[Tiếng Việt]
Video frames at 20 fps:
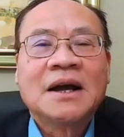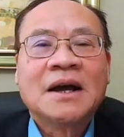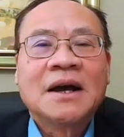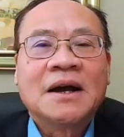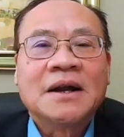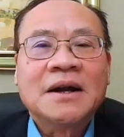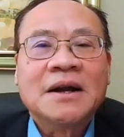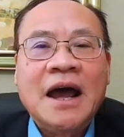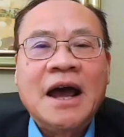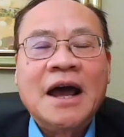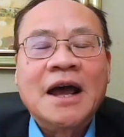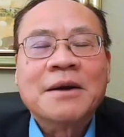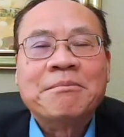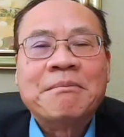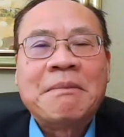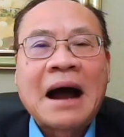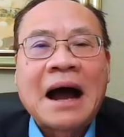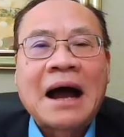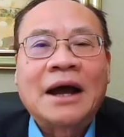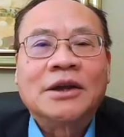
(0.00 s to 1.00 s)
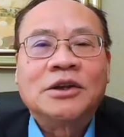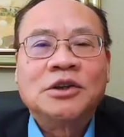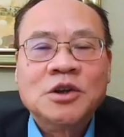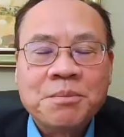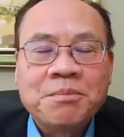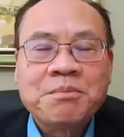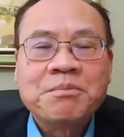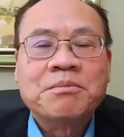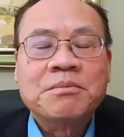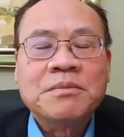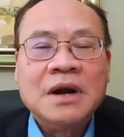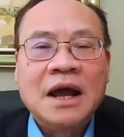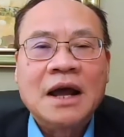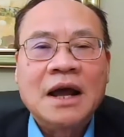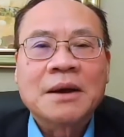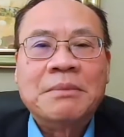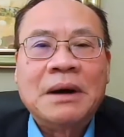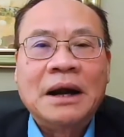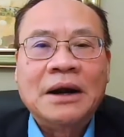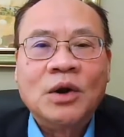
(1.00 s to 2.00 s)
để mà giúp
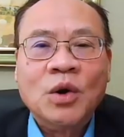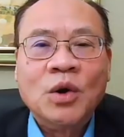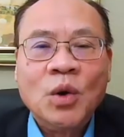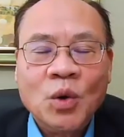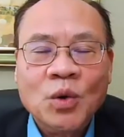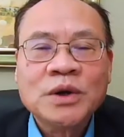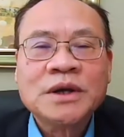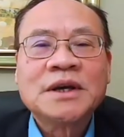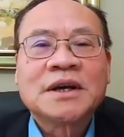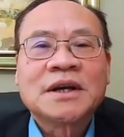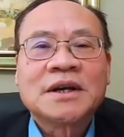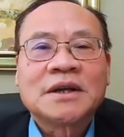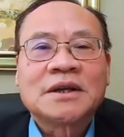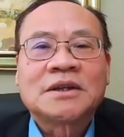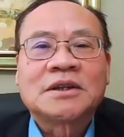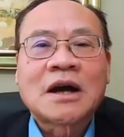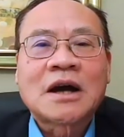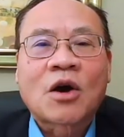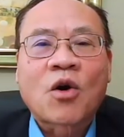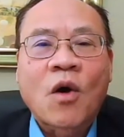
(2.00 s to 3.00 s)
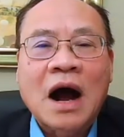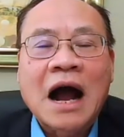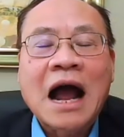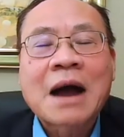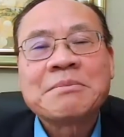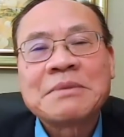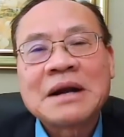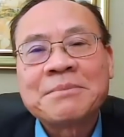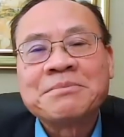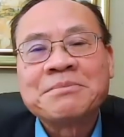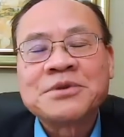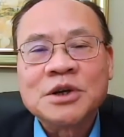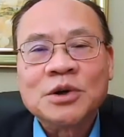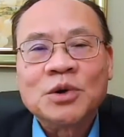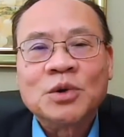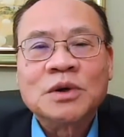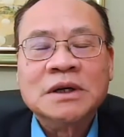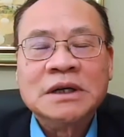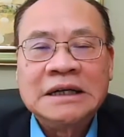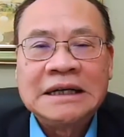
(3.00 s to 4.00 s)
để mà nuôi cho khoảng 25
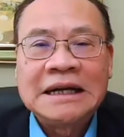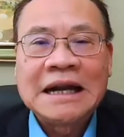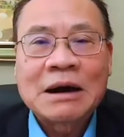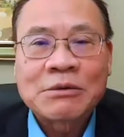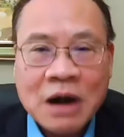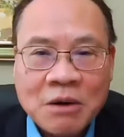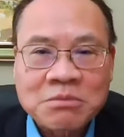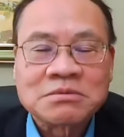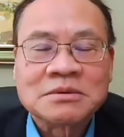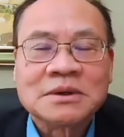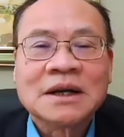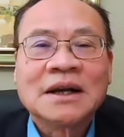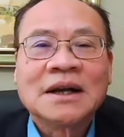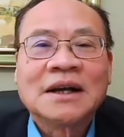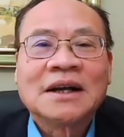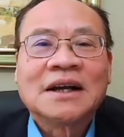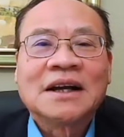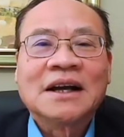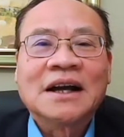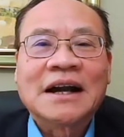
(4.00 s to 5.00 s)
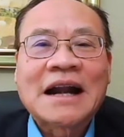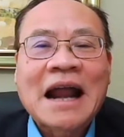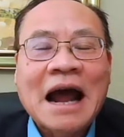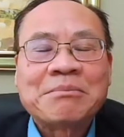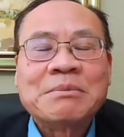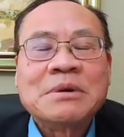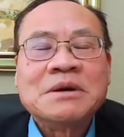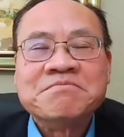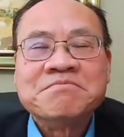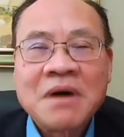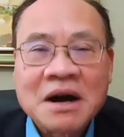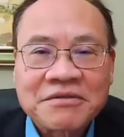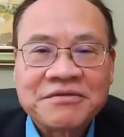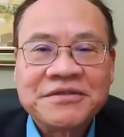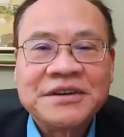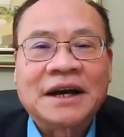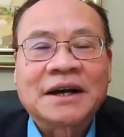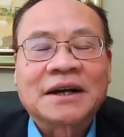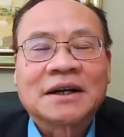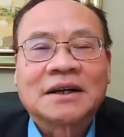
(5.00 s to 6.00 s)
triệu người lao động À, đang bị mất
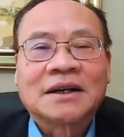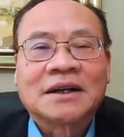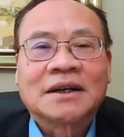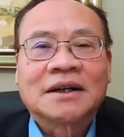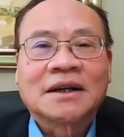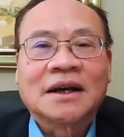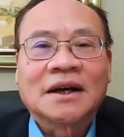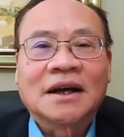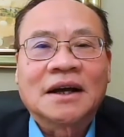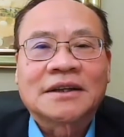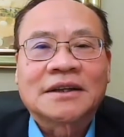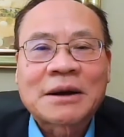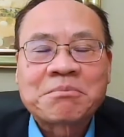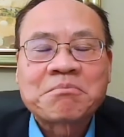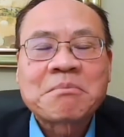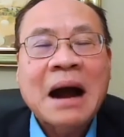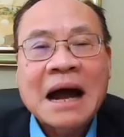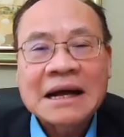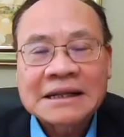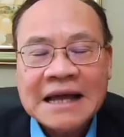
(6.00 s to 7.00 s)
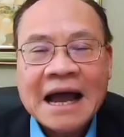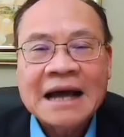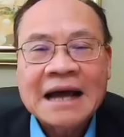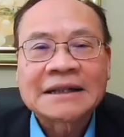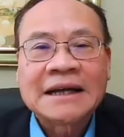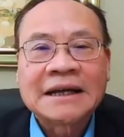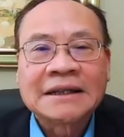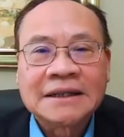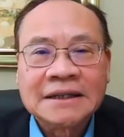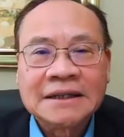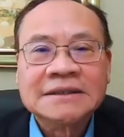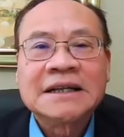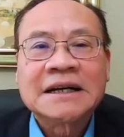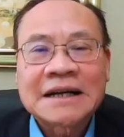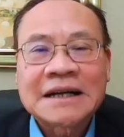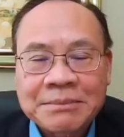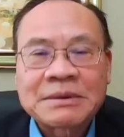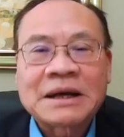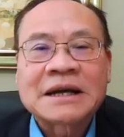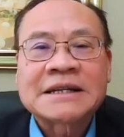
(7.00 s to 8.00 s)
việc à, trong 3 tháng tháng 4, tháng
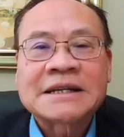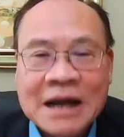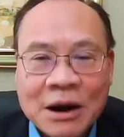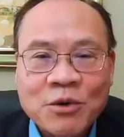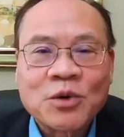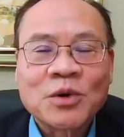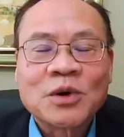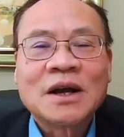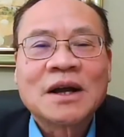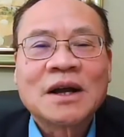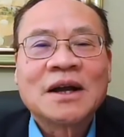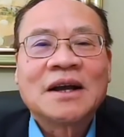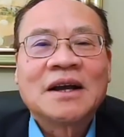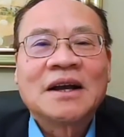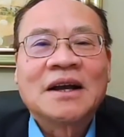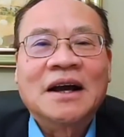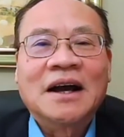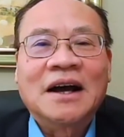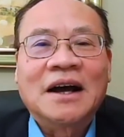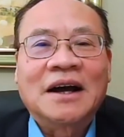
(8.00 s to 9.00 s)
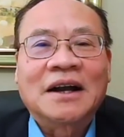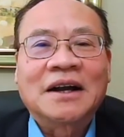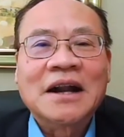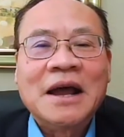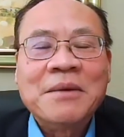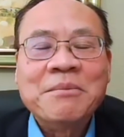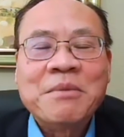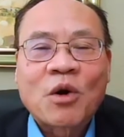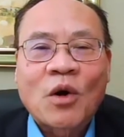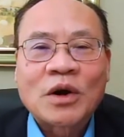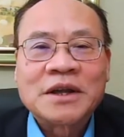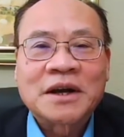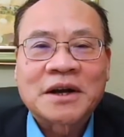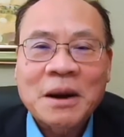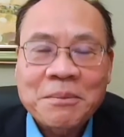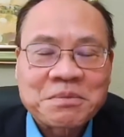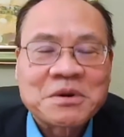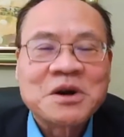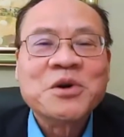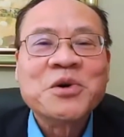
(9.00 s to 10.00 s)
5, tháng 6 à, để mà coi như
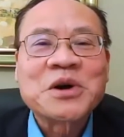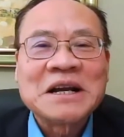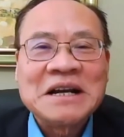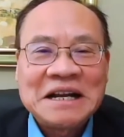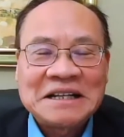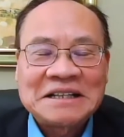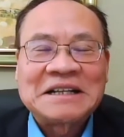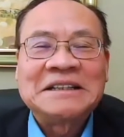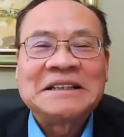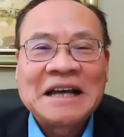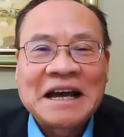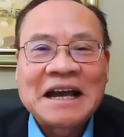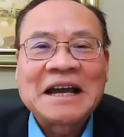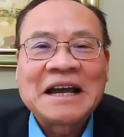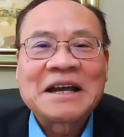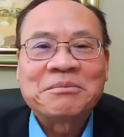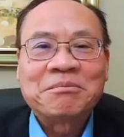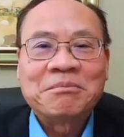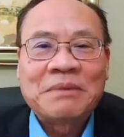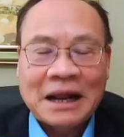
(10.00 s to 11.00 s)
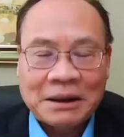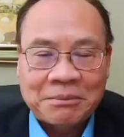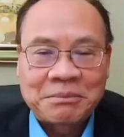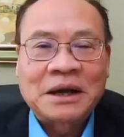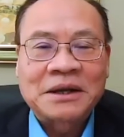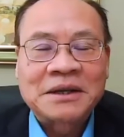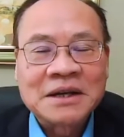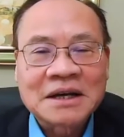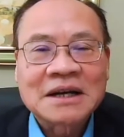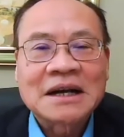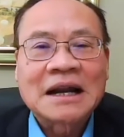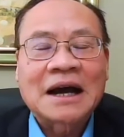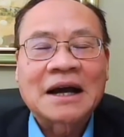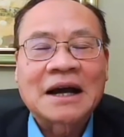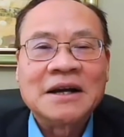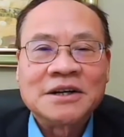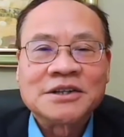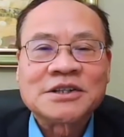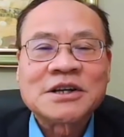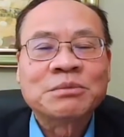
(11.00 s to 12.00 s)
cấp cứu cái nền kinh tế và đặc biệt nhất là
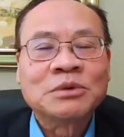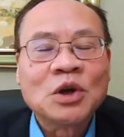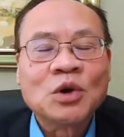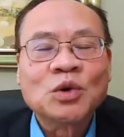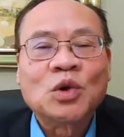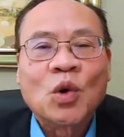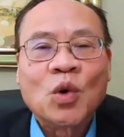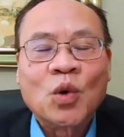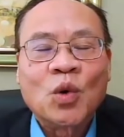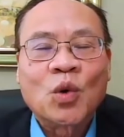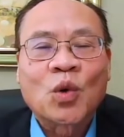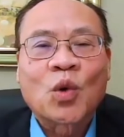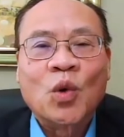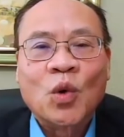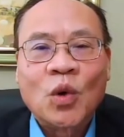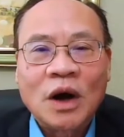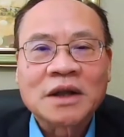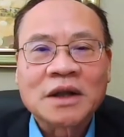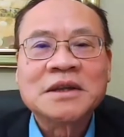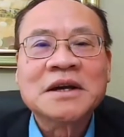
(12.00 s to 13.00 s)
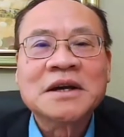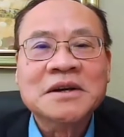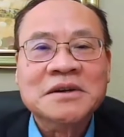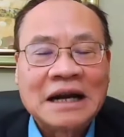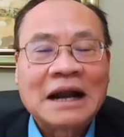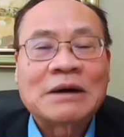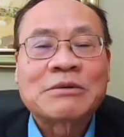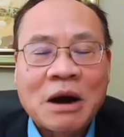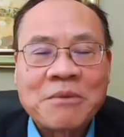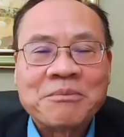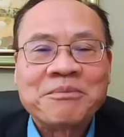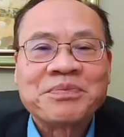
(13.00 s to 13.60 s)
cái đời sống tiêu thụ của những người lao động